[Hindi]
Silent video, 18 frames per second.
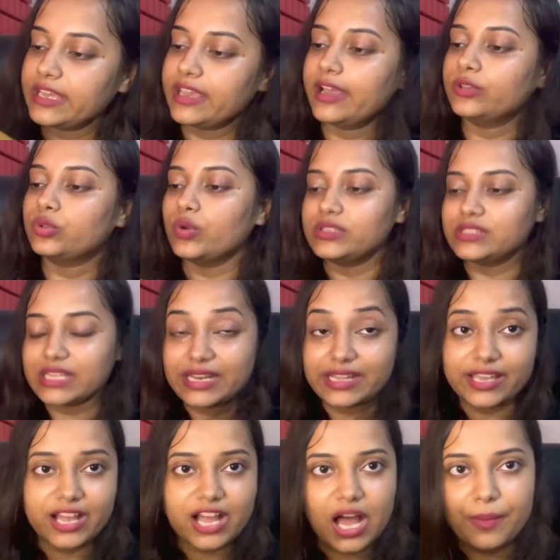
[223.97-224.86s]
ठीक है तो इस
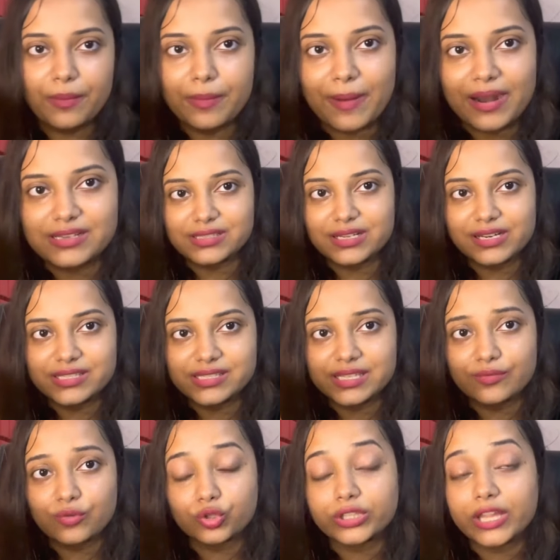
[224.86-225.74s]
तरीके का हमें पार्सल
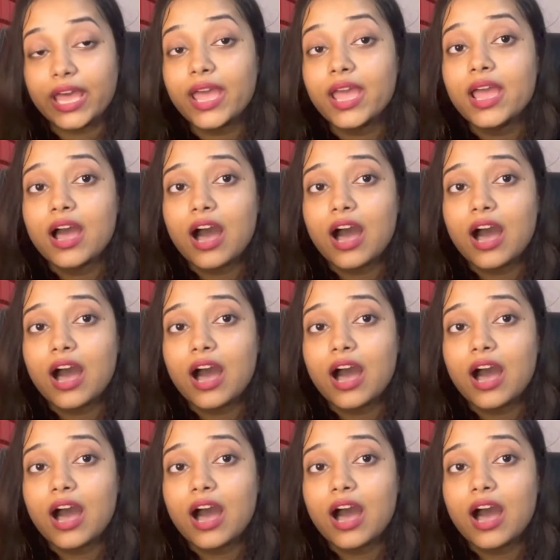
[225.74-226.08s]
रिसीव होता है